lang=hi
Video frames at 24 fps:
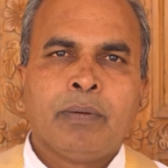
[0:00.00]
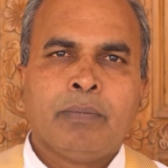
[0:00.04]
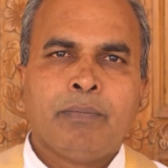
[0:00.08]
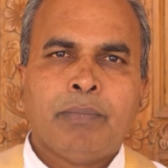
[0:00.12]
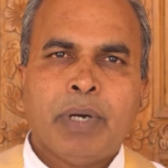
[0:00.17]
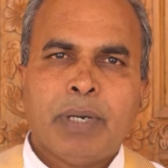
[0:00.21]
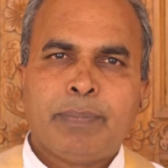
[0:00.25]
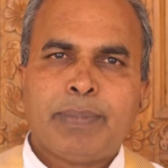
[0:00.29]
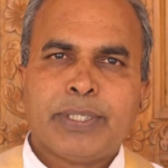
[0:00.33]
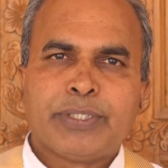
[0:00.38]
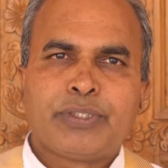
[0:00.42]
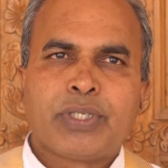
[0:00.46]

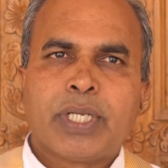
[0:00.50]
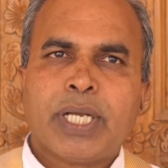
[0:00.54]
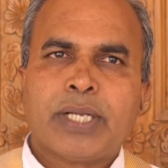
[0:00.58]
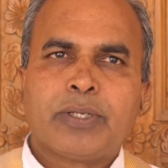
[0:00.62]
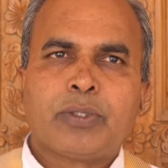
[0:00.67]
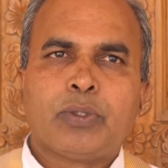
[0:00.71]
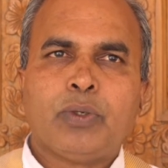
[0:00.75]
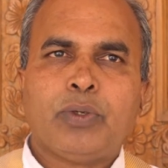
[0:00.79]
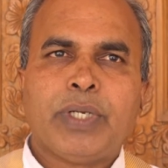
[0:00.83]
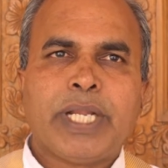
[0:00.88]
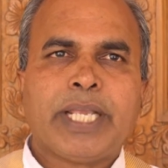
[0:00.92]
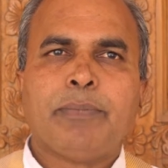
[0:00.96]
वापस कर
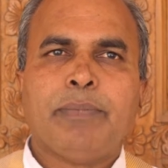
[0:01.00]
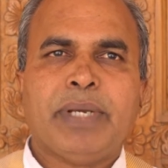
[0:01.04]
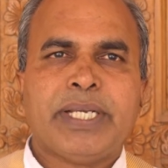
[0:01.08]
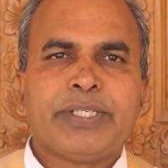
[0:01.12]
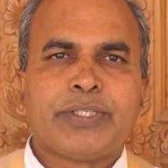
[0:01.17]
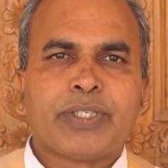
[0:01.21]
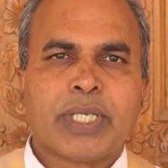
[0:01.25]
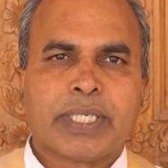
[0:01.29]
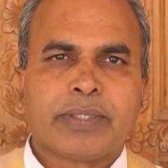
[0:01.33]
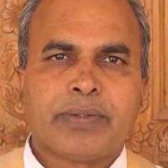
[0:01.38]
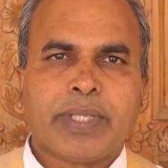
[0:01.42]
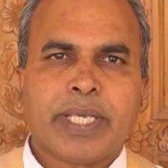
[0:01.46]
तो नहीं भेज
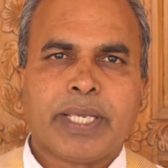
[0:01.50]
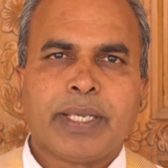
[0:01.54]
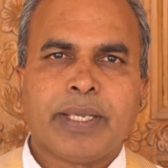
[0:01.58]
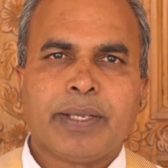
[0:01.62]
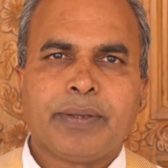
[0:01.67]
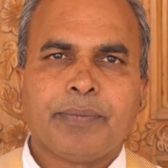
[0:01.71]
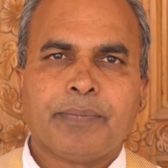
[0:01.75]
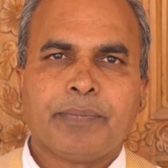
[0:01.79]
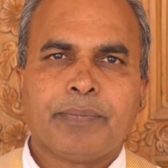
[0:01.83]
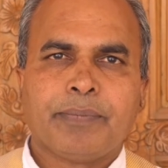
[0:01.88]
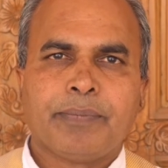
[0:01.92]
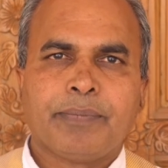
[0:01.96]
सकते
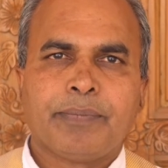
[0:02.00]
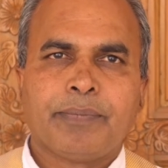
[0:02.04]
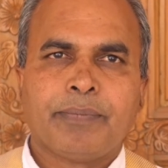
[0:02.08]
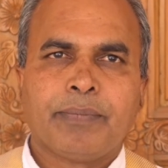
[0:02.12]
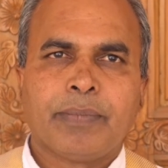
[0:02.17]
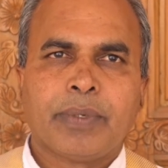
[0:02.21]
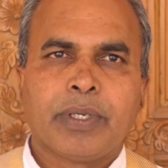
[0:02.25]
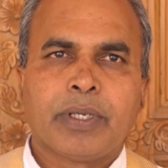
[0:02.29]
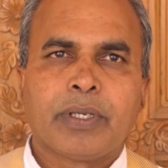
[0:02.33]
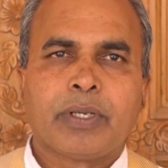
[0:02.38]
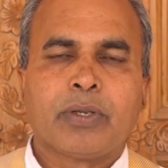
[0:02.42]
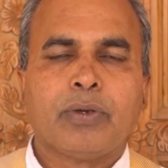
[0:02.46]

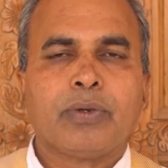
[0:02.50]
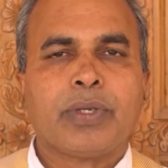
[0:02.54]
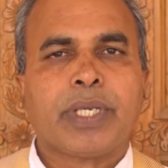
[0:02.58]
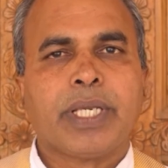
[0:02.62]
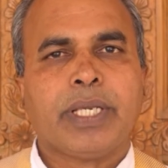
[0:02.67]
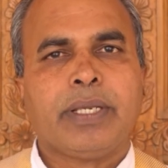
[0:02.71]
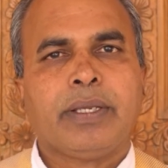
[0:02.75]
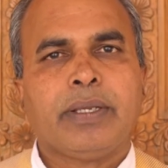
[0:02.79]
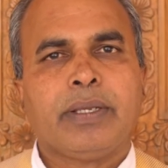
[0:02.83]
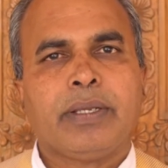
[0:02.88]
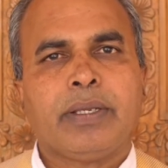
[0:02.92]
क्योंकि